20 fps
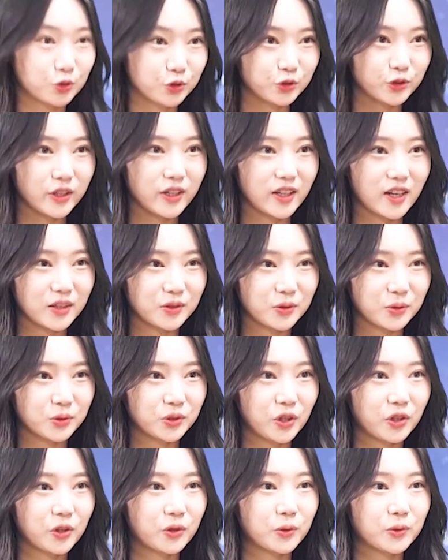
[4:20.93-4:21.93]

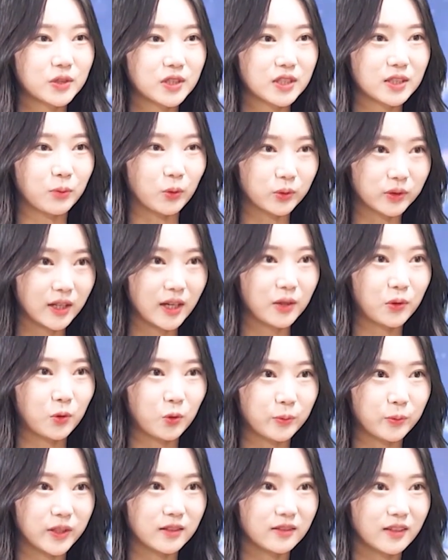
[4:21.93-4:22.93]
누구에게도 털어놓지 못할
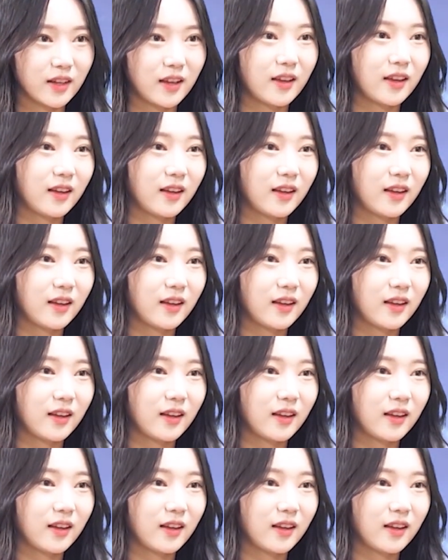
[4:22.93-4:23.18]
고민